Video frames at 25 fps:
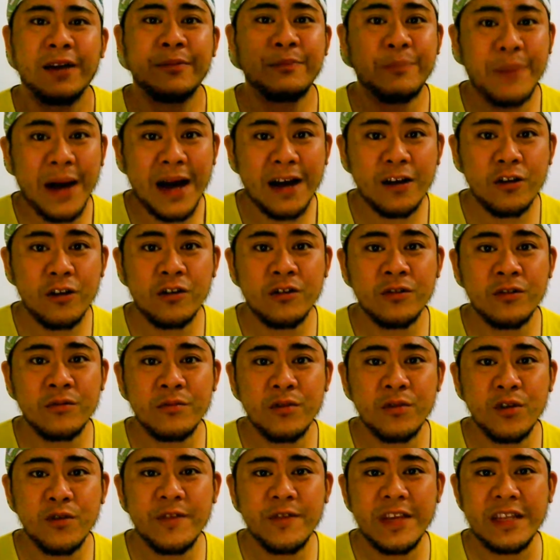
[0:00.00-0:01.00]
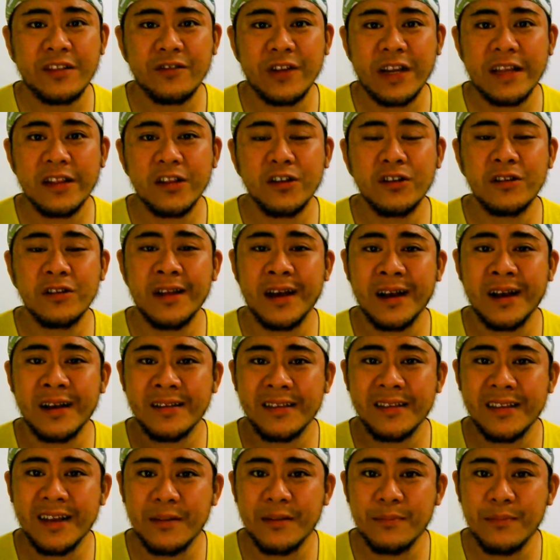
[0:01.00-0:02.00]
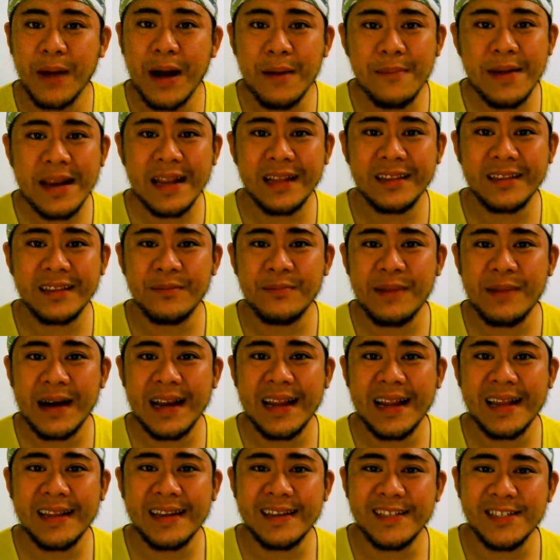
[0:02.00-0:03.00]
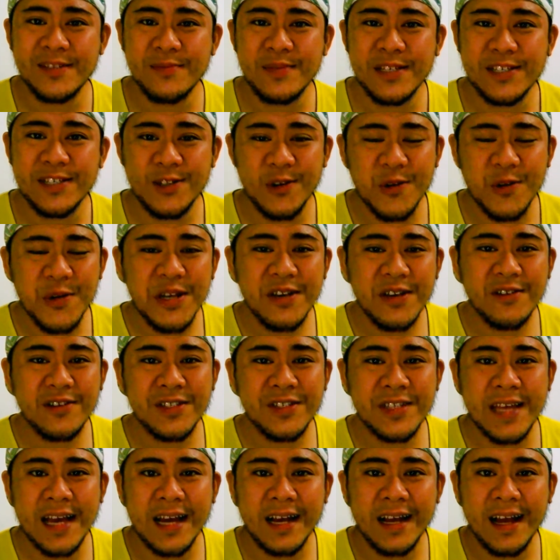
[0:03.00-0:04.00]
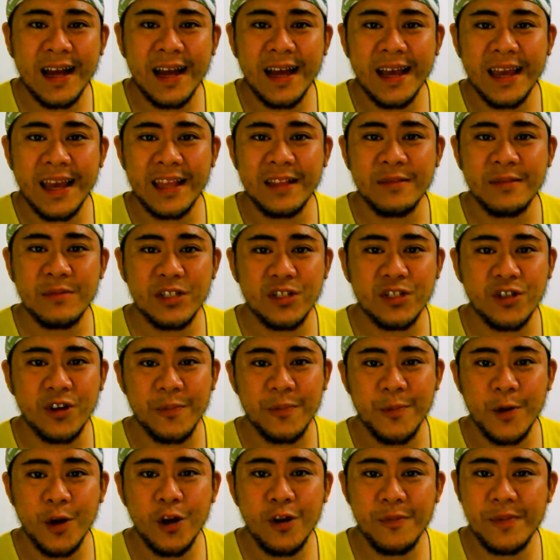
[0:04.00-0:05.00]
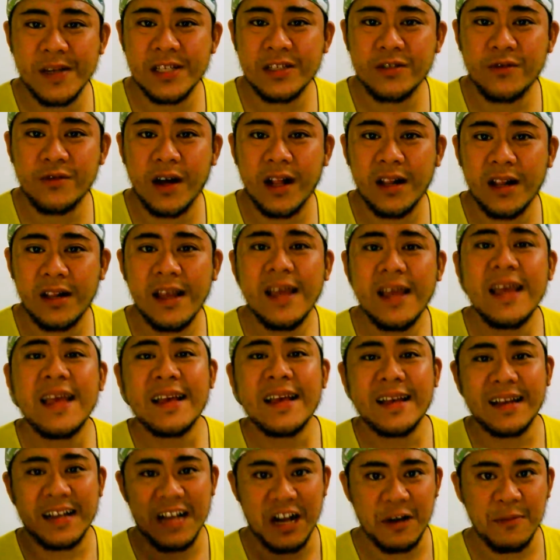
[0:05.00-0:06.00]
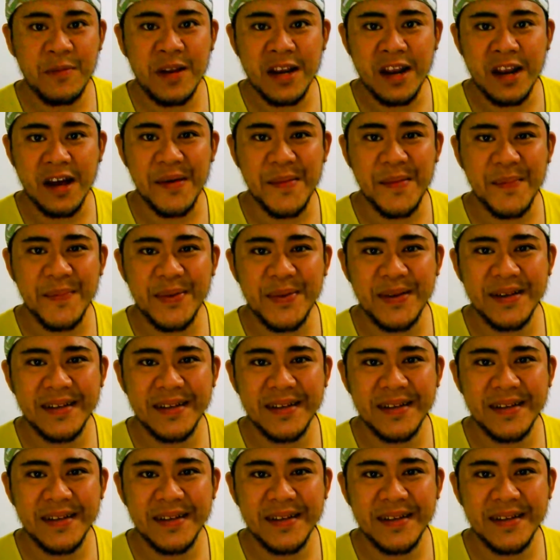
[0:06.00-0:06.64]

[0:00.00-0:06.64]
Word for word: ang bagong movie trailer ng nagbabalik tambala na si Miss Tony Gonzaga and Mr. Piolo Pascual coming up.